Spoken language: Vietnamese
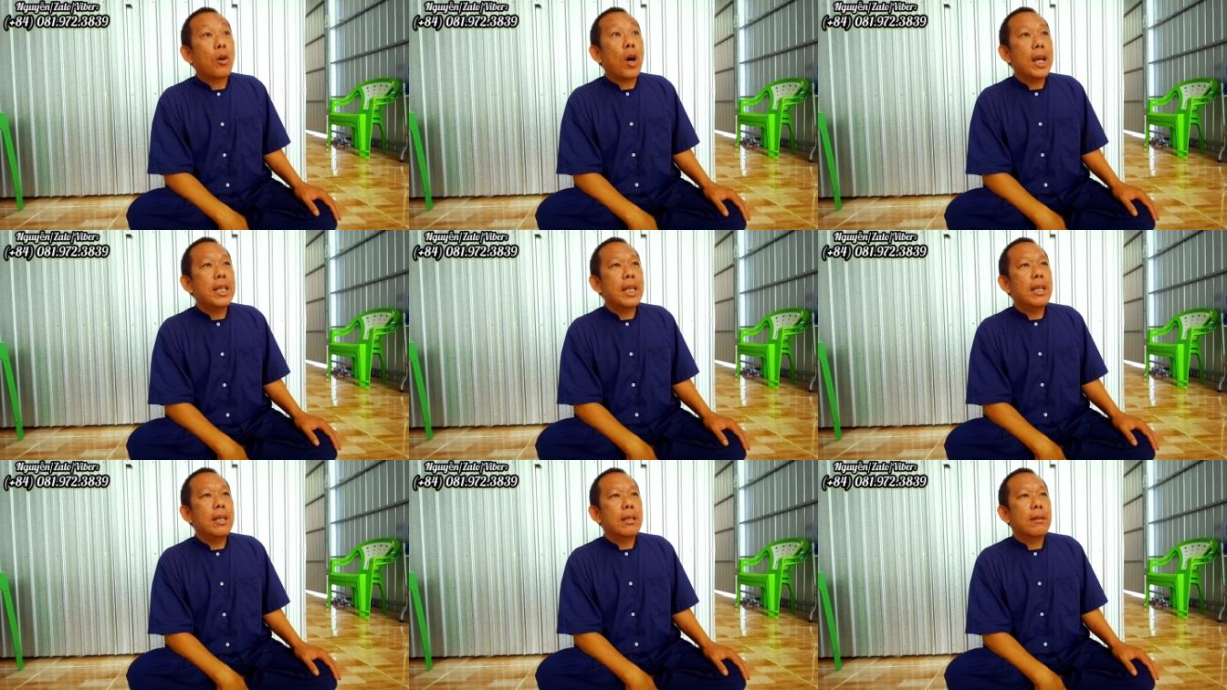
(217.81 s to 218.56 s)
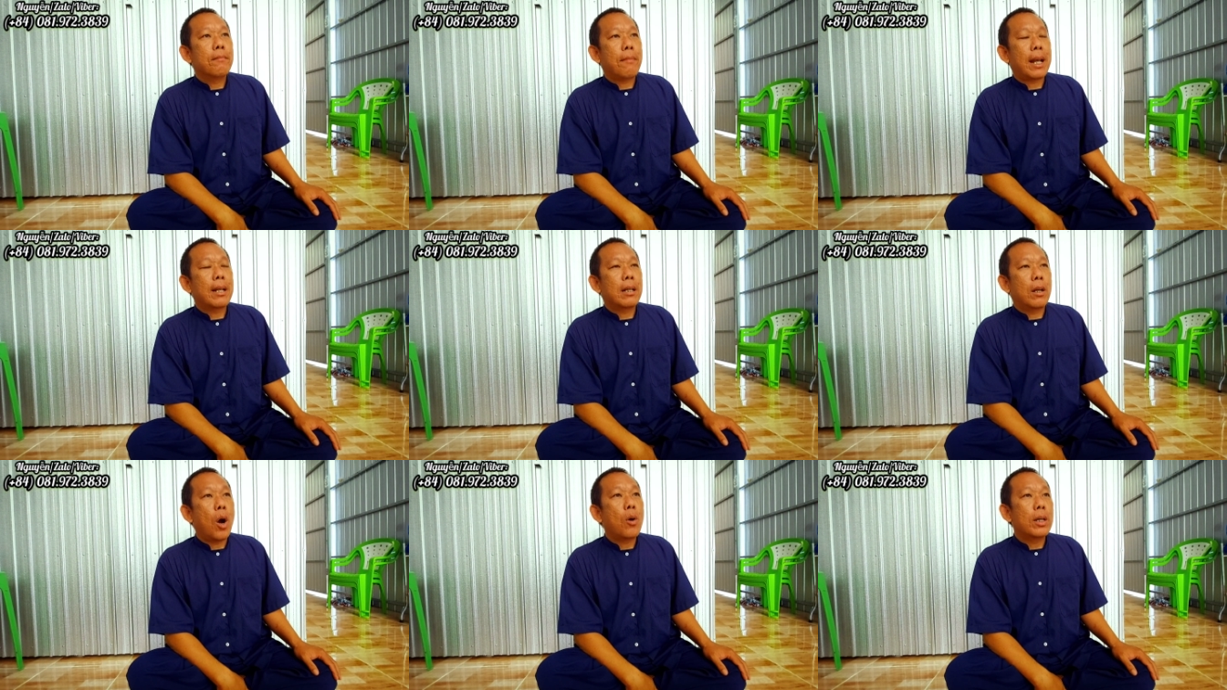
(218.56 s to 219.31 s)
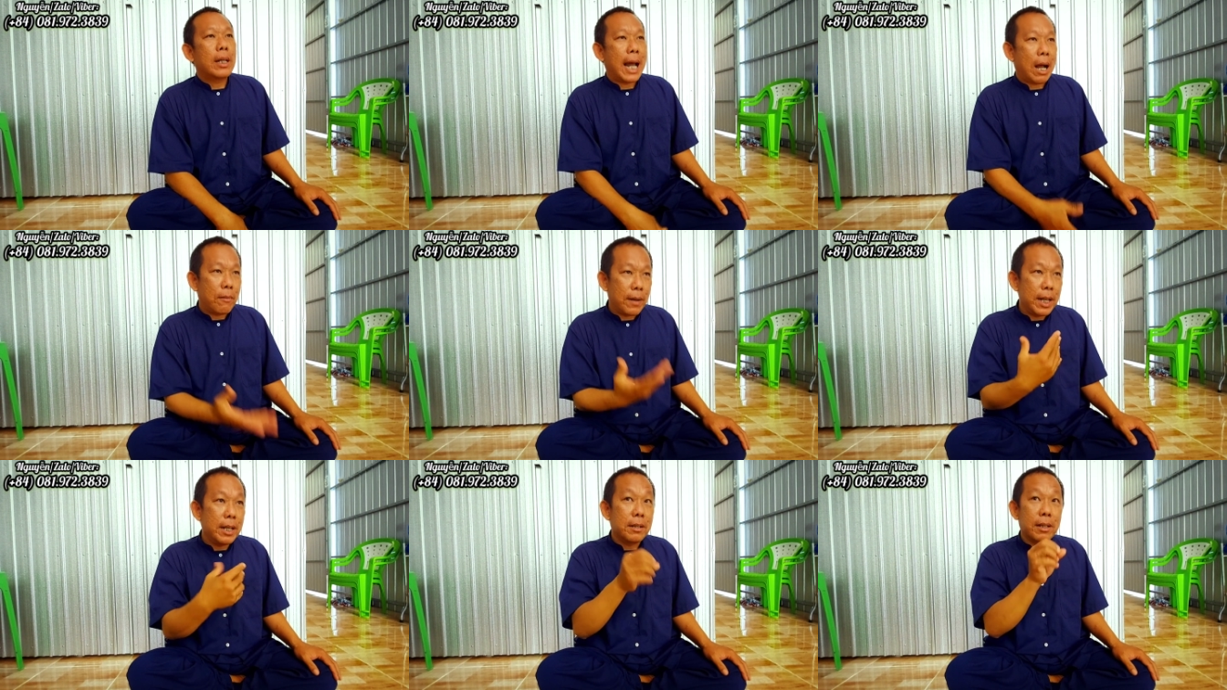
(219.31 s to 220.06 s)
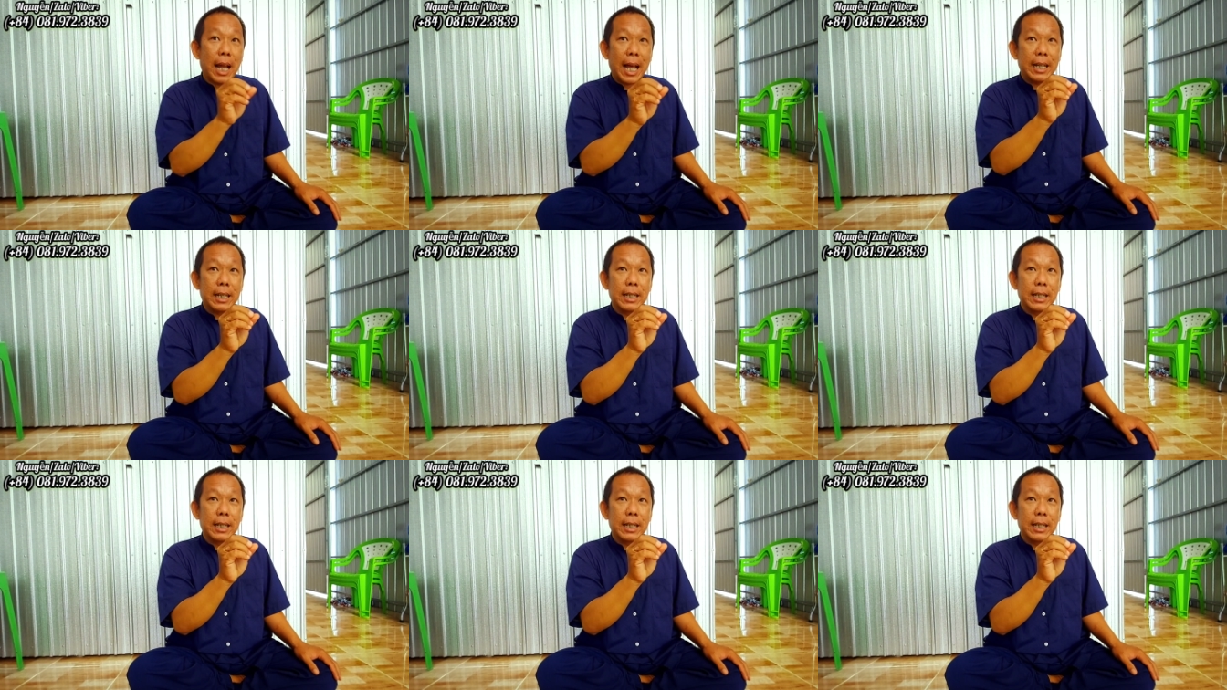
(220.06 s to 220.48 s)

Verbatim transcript: có ý chí mạnh ngộ được đạo phải đi ngược lại